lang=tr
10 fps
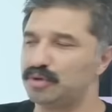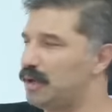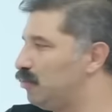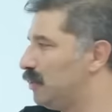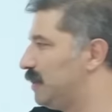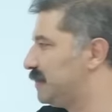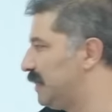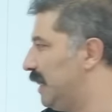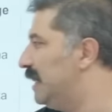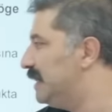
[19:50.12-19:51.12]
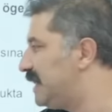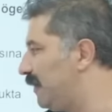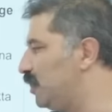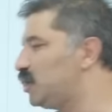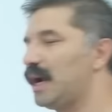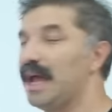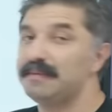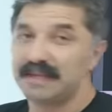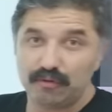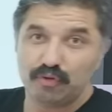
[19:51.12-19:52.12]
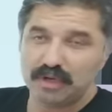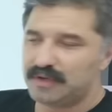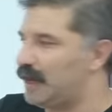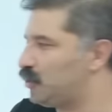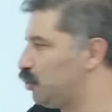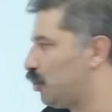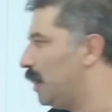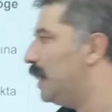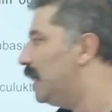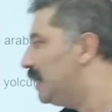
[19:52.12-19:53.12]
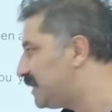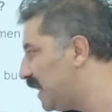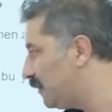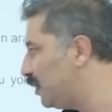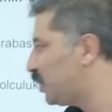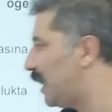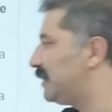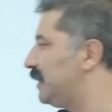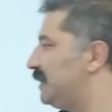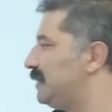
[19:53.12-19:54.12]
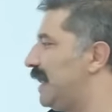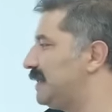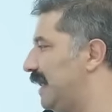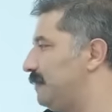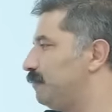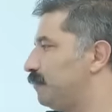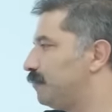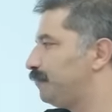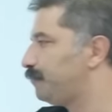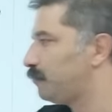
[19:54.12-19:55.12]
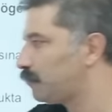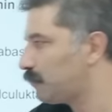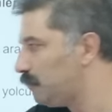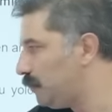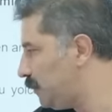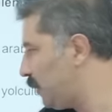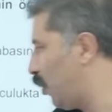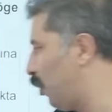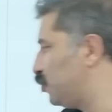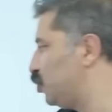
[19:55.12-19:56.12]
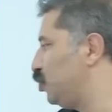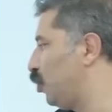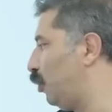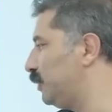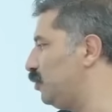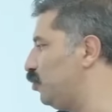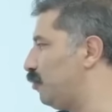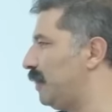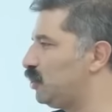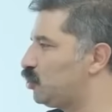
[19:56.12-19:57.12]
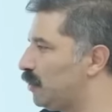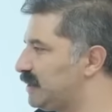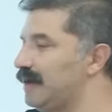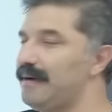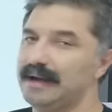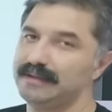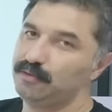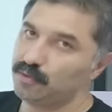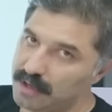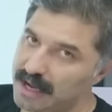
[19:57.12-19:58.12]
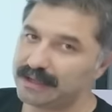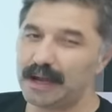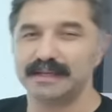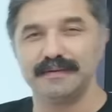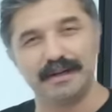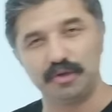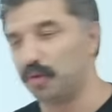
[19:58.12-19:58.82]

hocam bunların hepsini. Sevdiği şarkı hep zarf tümleci var çünkü. Sevdiği şarkıları dinlerken Ops, yolda yürümeyi çok severdi diyor. Ne kadar severdi,